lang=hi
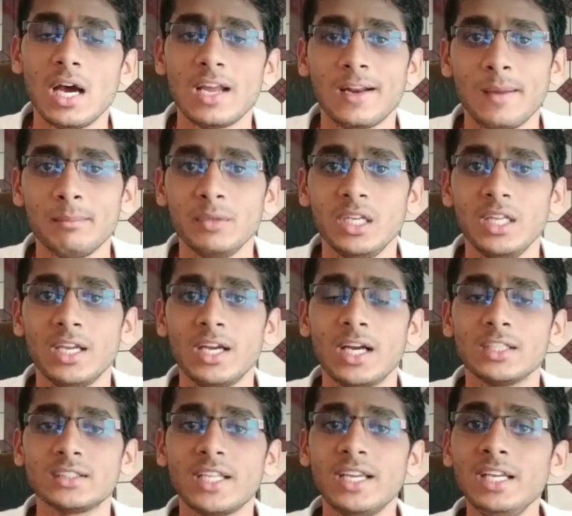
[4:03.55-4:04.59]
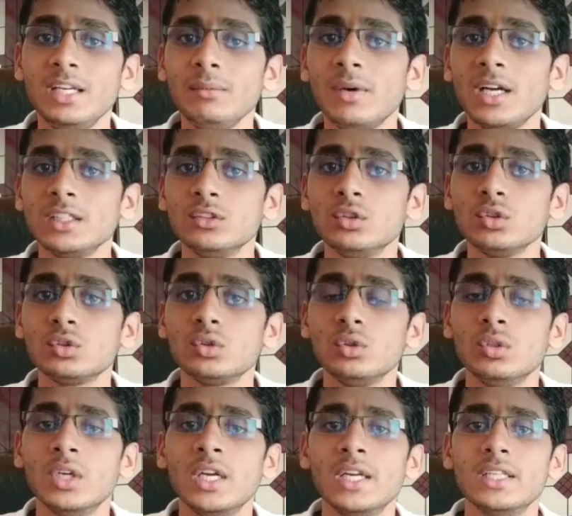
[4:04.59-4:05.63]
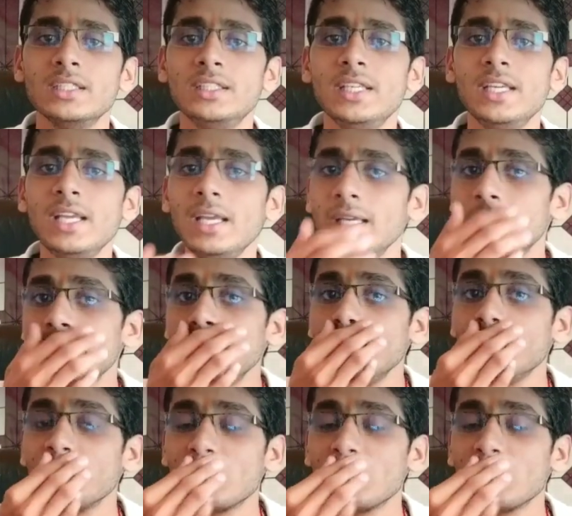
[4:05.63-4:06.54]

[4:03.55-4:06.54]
आराम मिलेगा सेकंड बात दोस्तों ये है कि